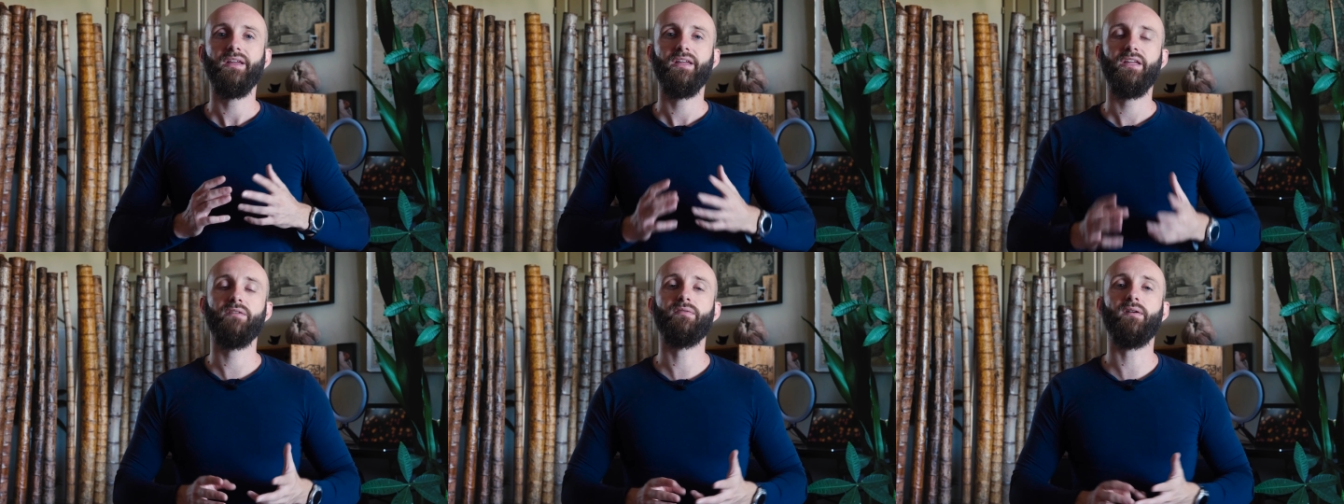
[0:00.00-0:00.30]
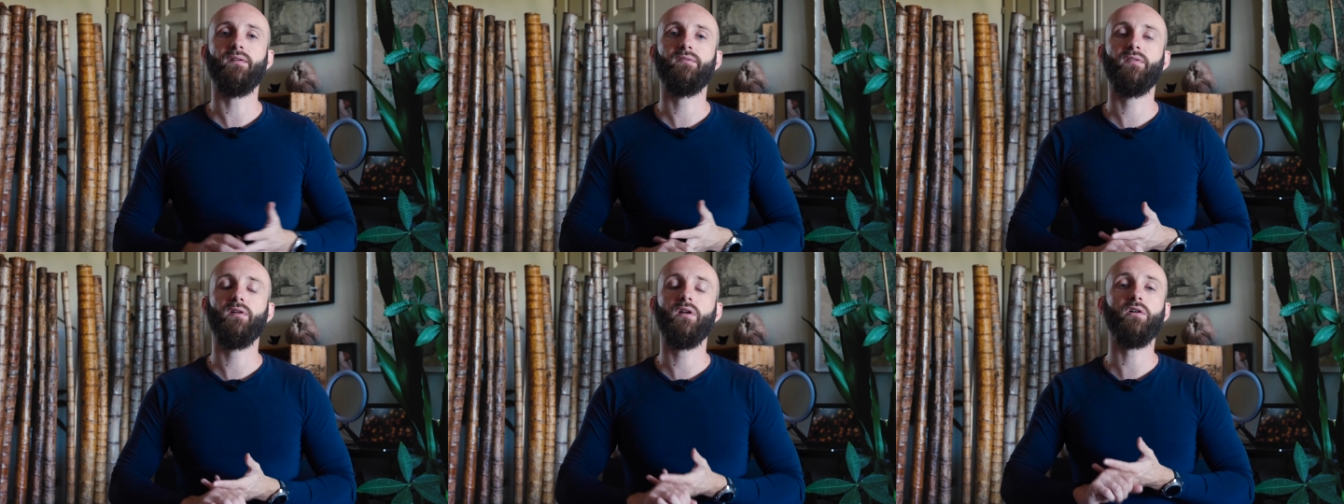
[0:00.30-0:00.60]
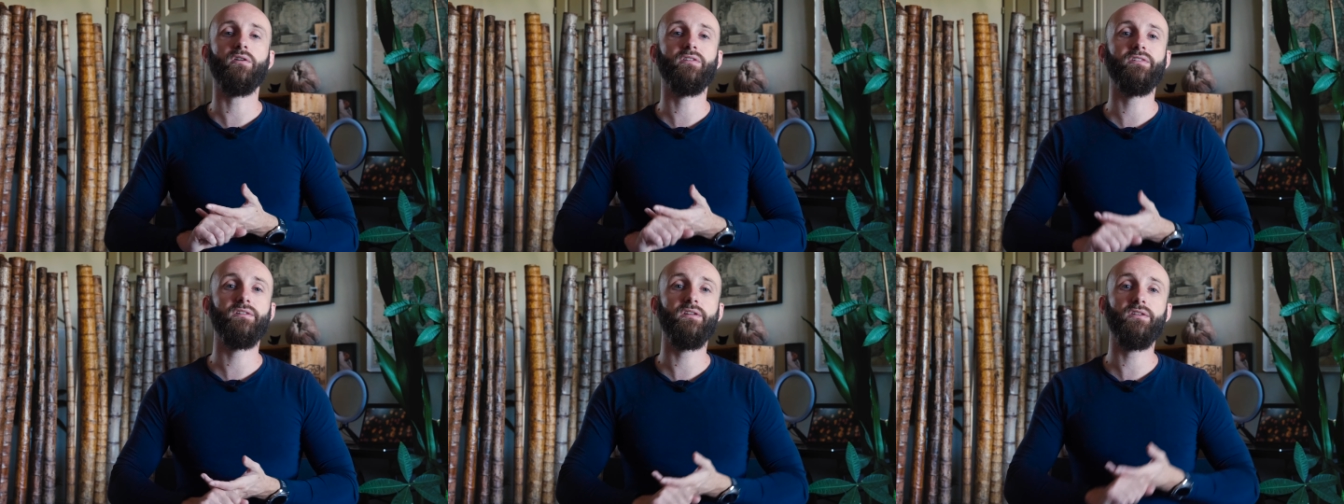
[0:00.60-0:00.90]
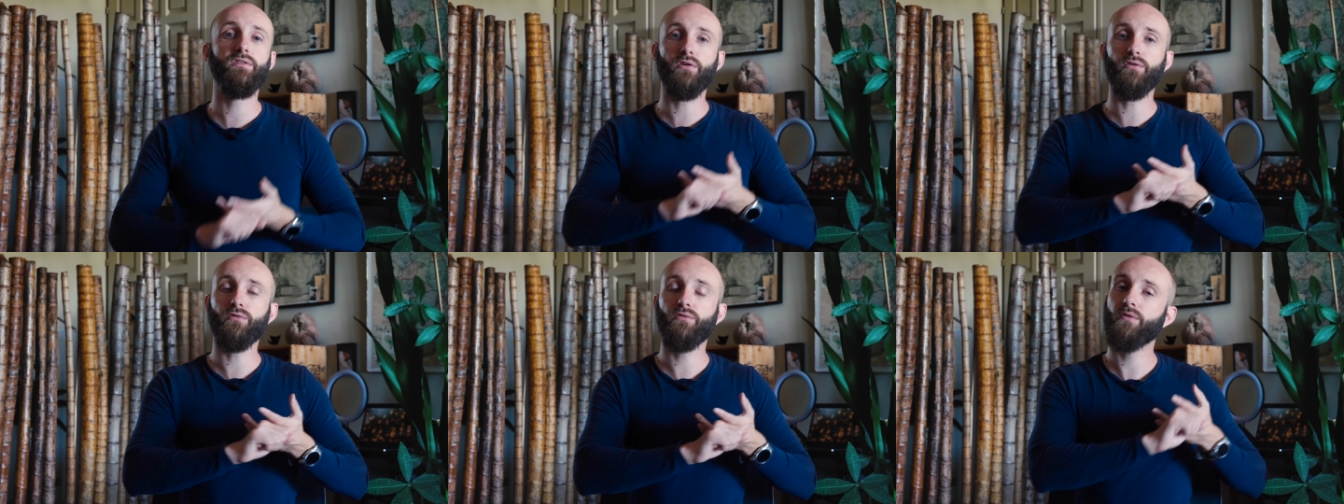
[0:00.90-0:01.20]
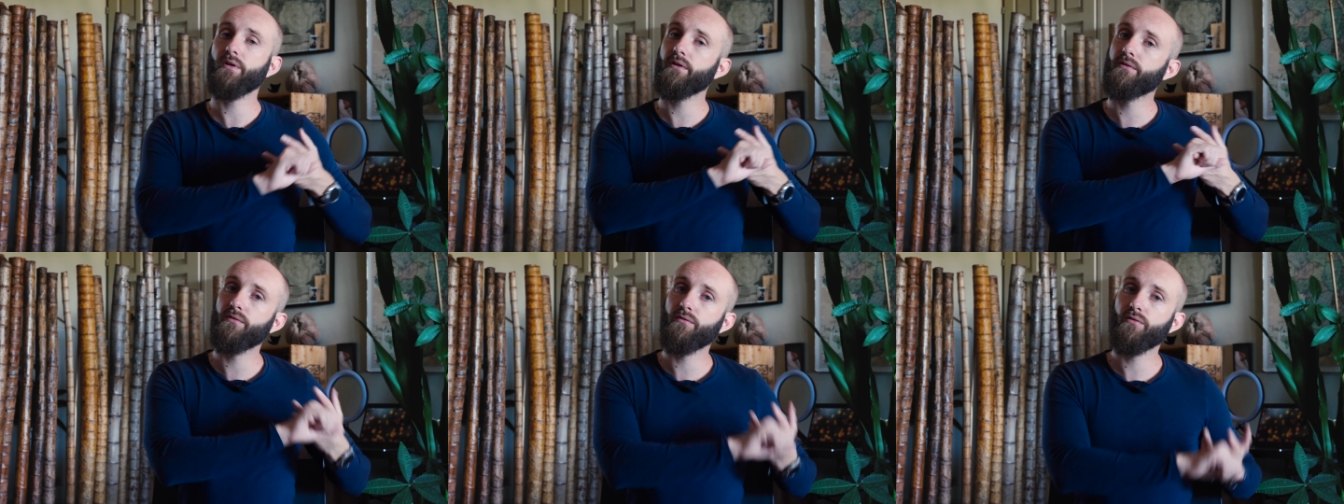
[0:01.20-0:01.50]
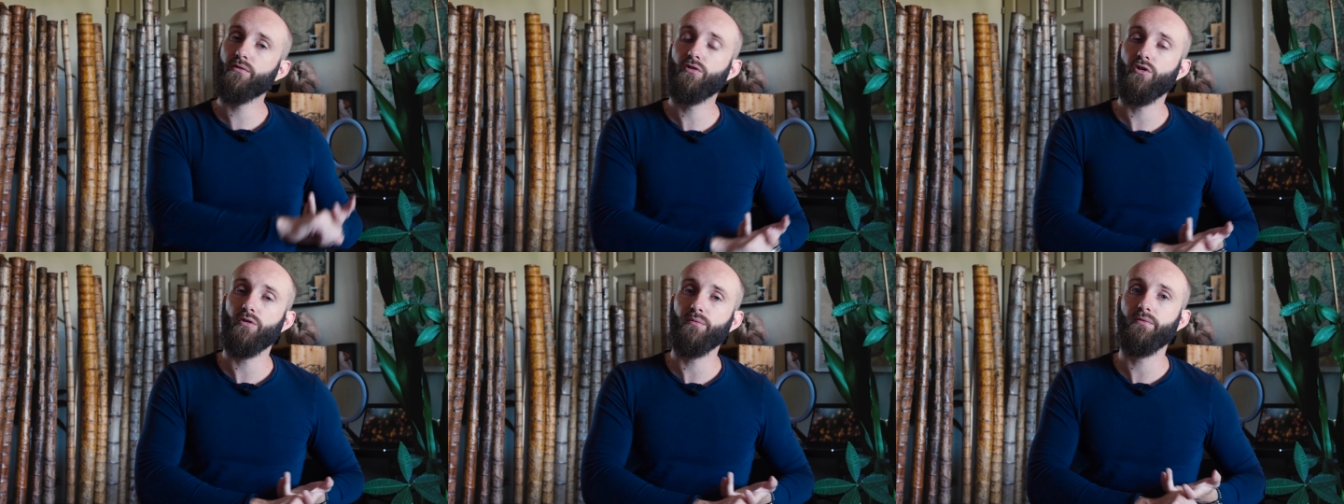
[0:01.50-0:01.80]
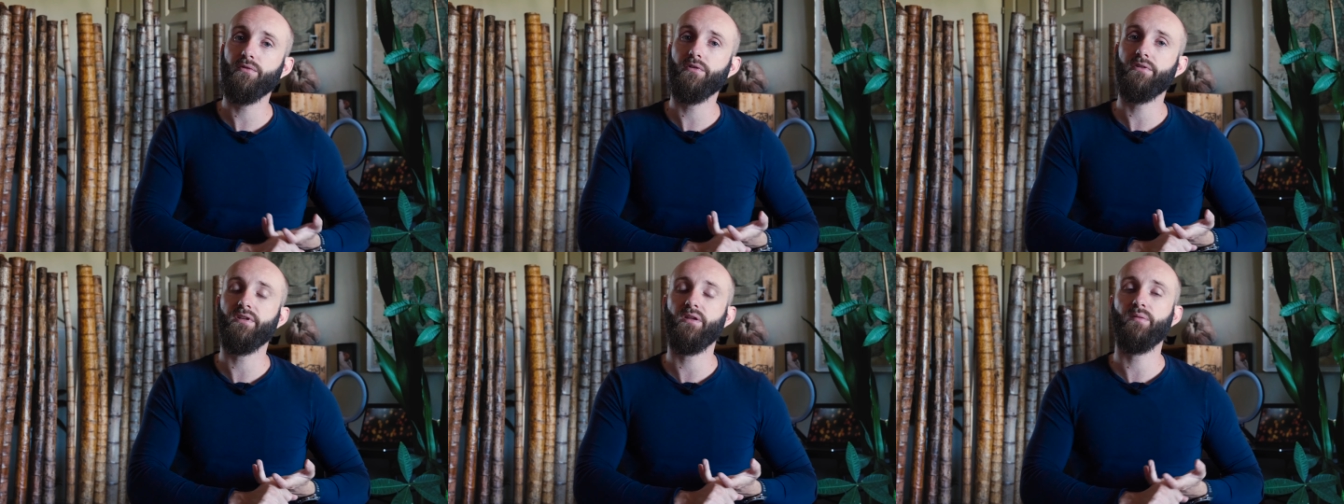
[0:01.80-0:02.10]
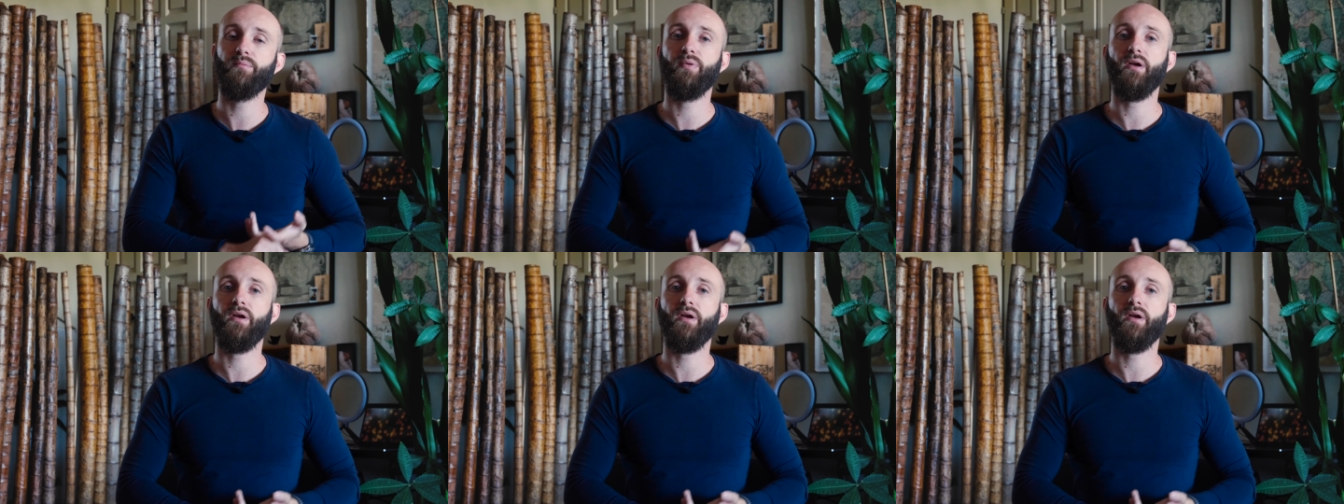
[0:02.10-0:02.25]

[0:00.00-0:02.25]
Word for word: il va falloir aussi t'entourer d'une communauté de